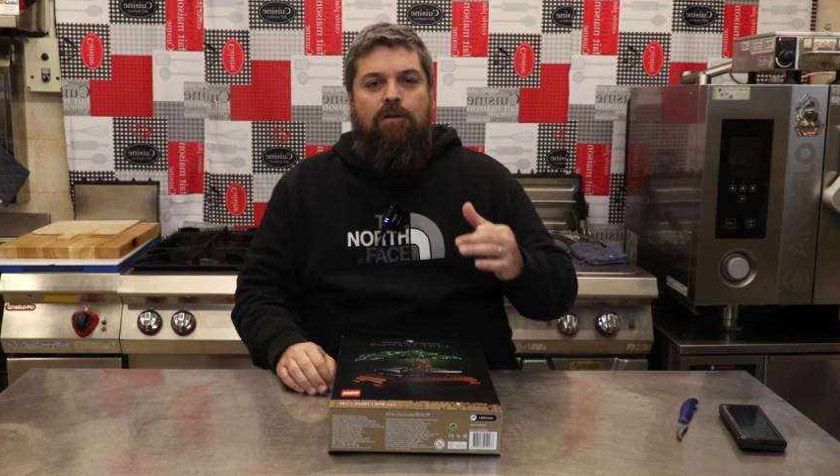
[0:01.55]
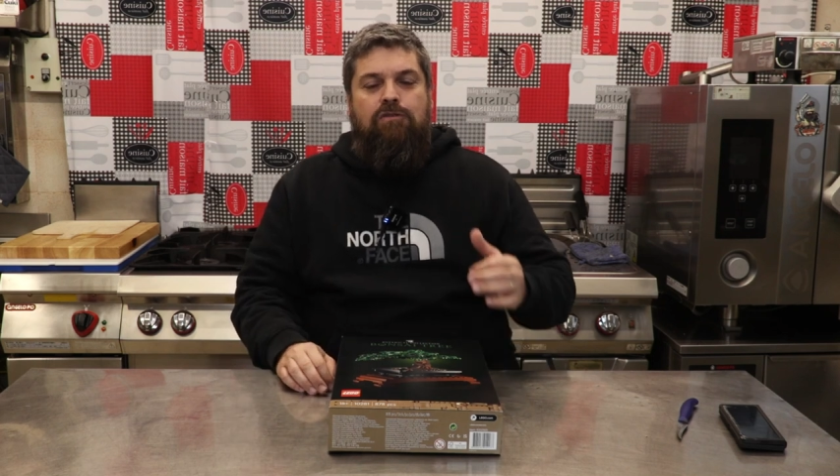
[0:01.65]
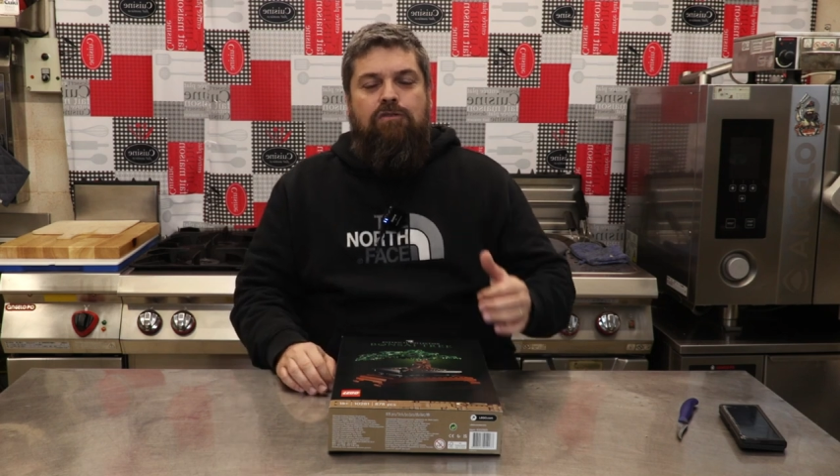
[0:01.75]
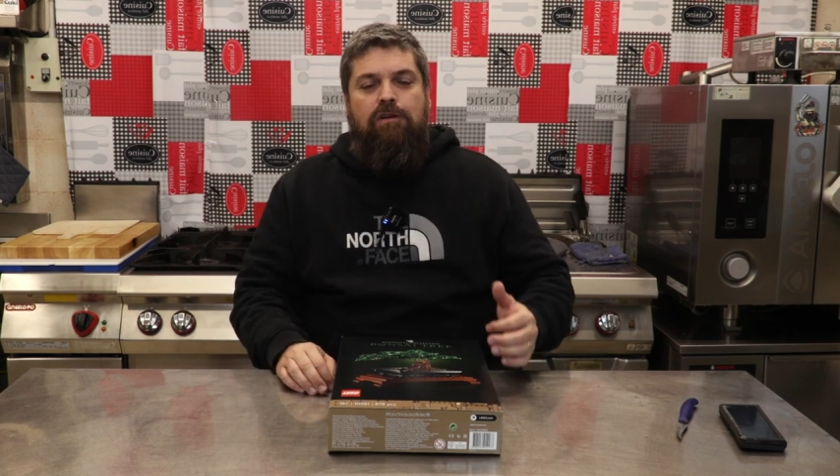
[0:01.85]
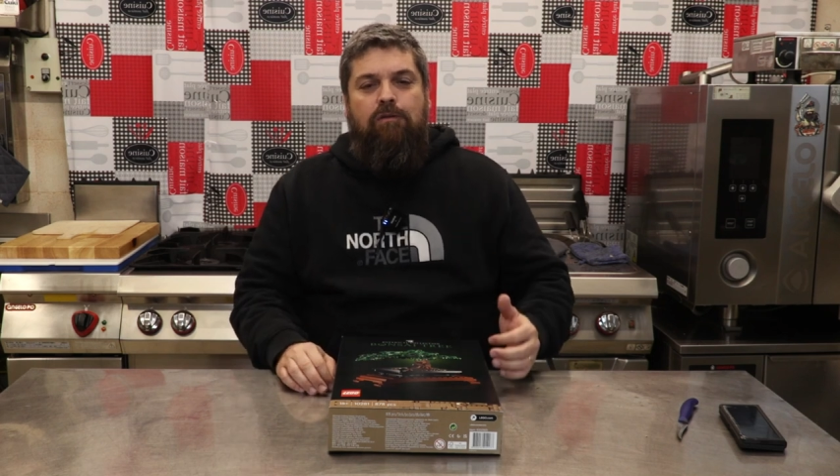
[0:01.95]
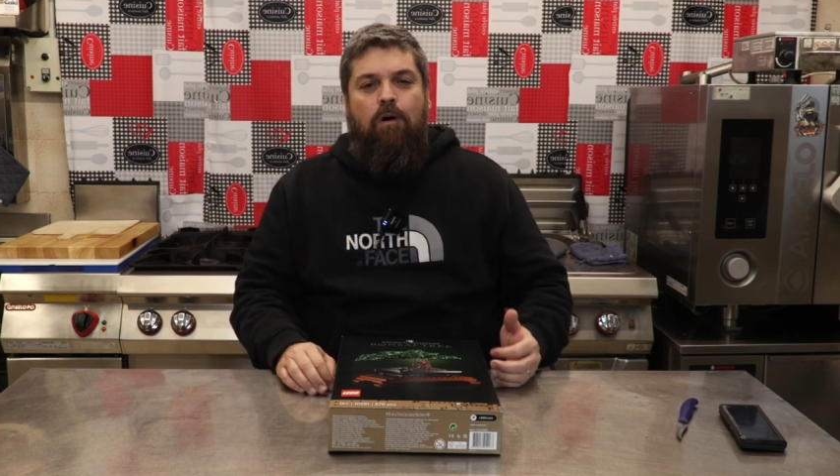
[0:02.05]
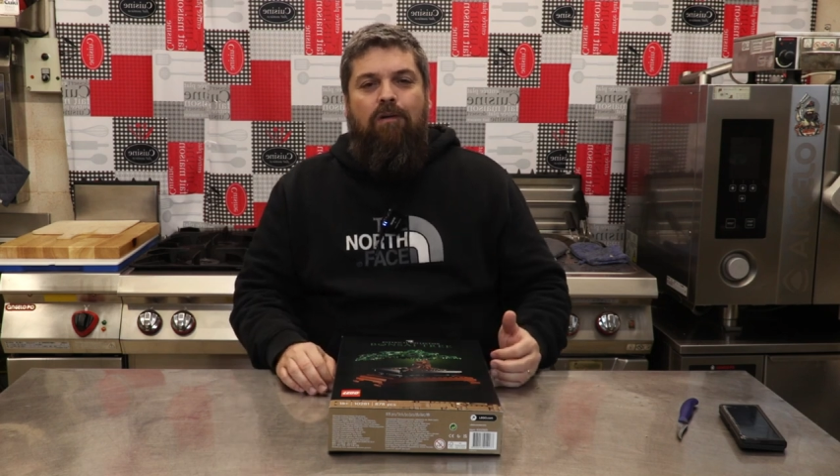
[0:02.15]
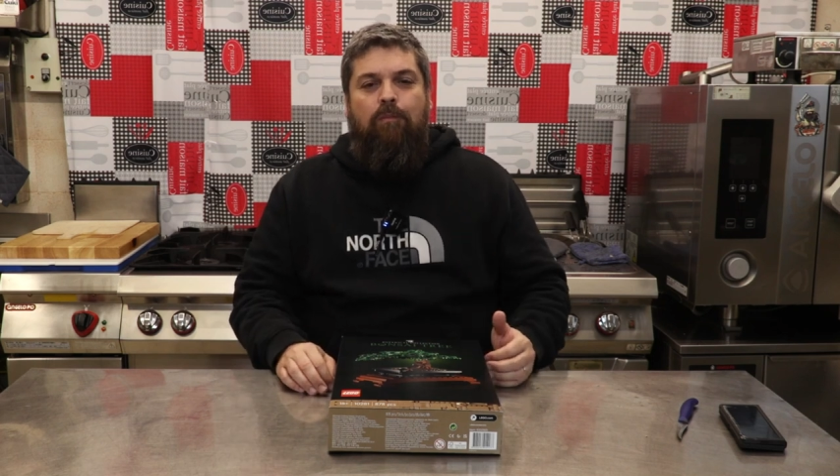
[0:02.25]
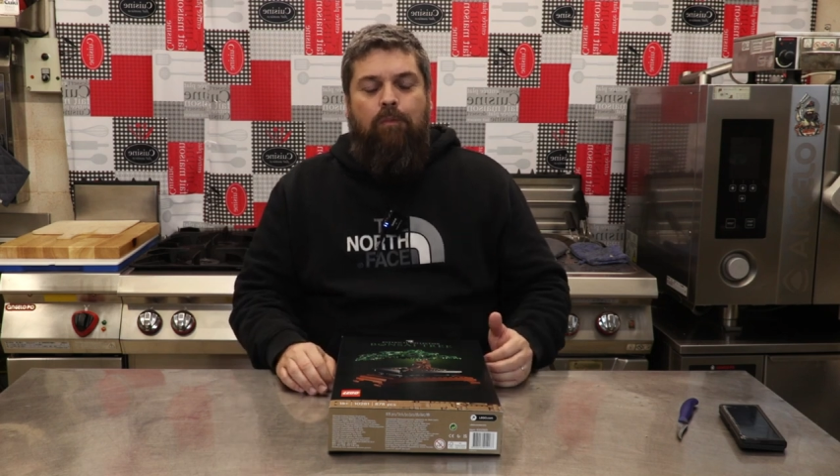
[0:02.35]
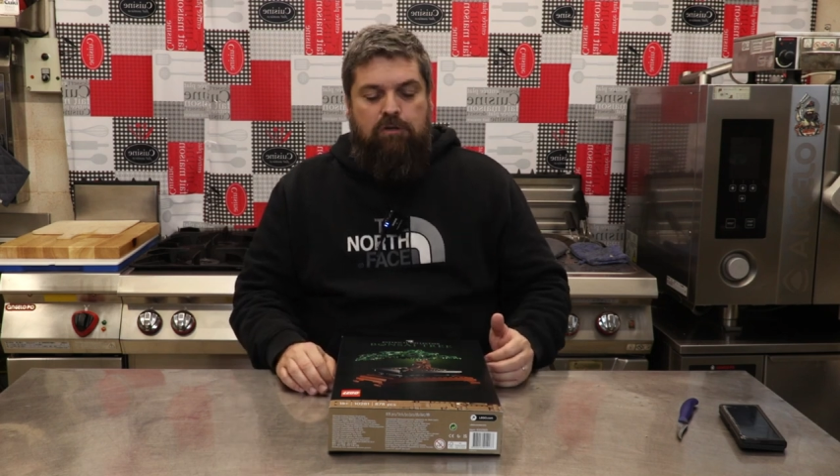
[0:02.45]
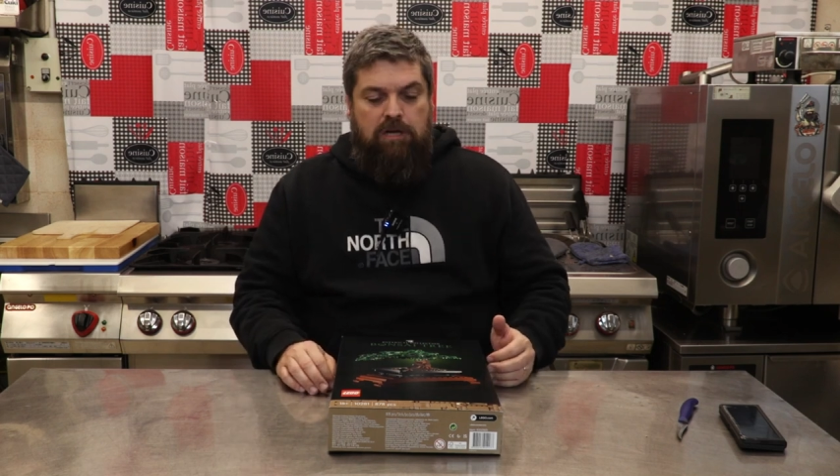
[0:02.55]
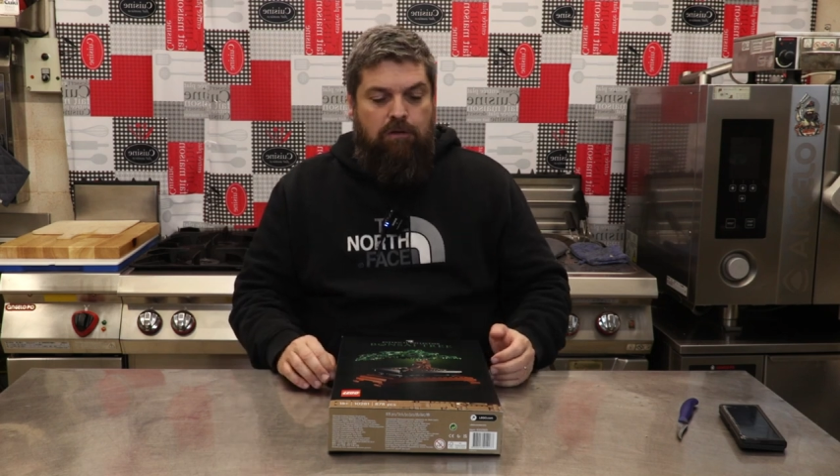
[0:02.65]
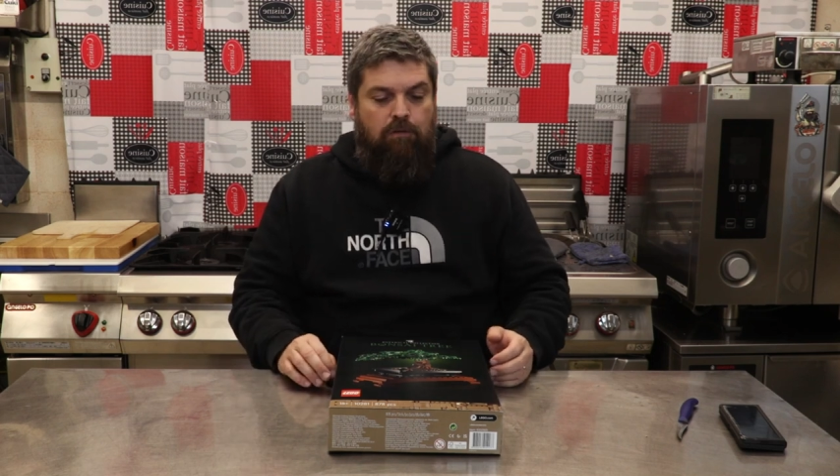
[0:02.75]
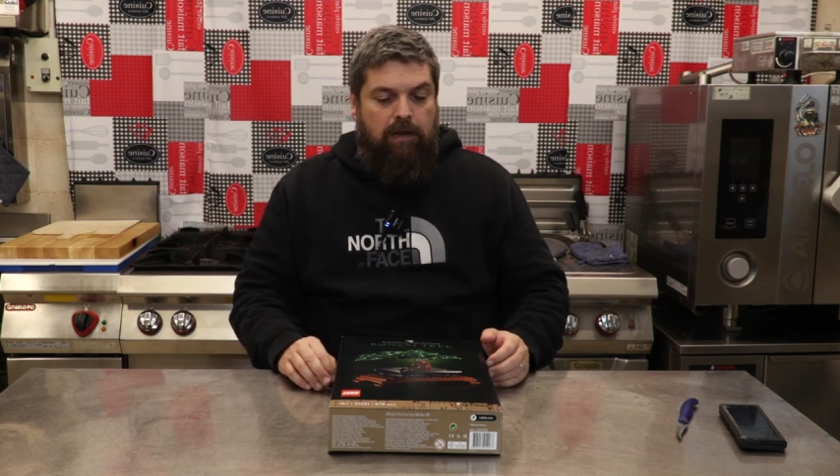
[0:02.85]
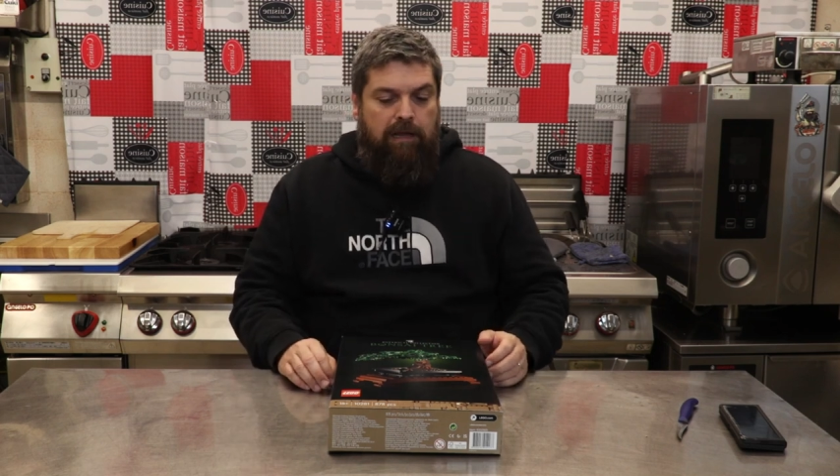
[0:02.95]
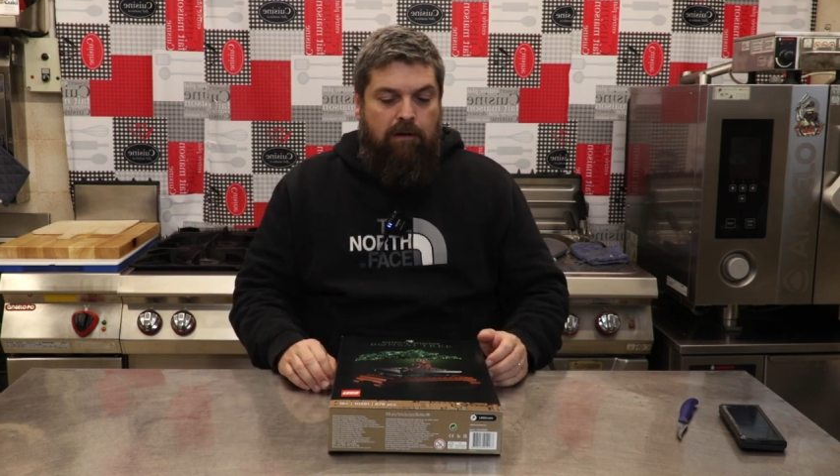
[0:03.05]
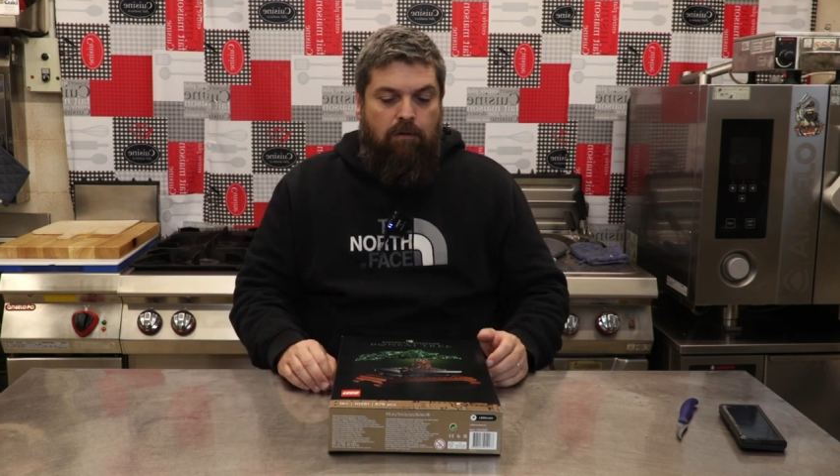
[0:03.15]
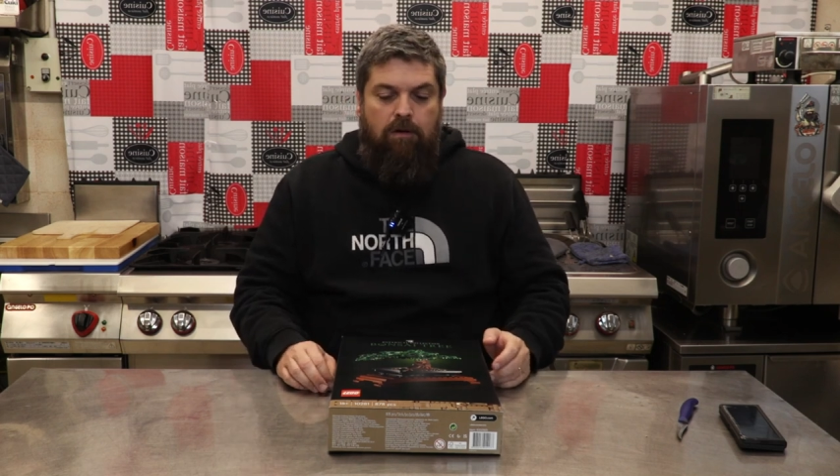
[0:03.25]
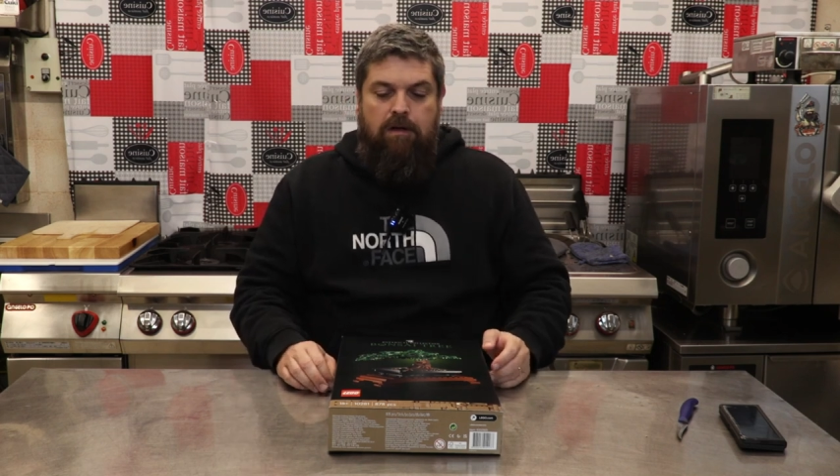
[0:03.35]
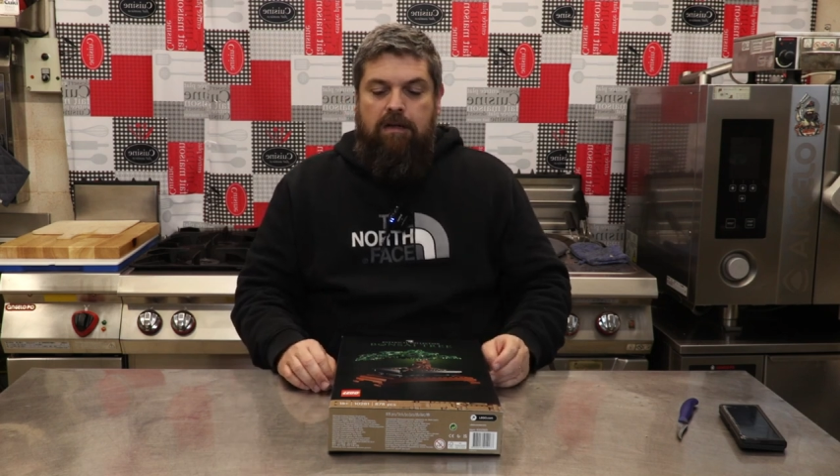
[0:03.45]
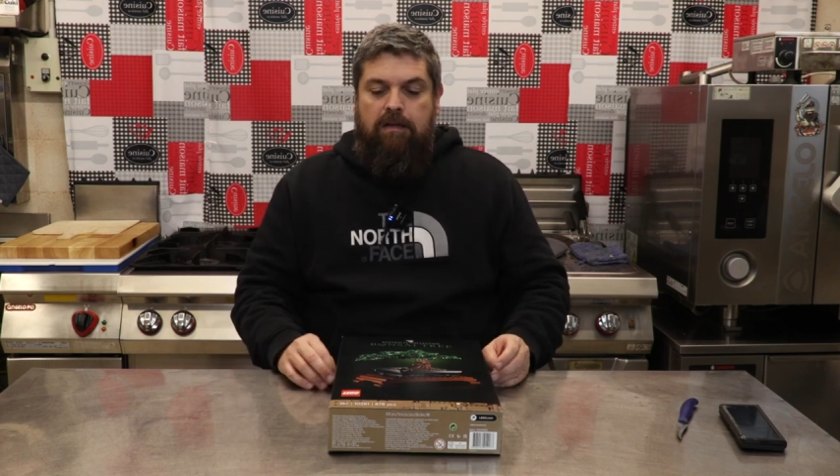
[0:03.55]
oggi nuovo progetto Lego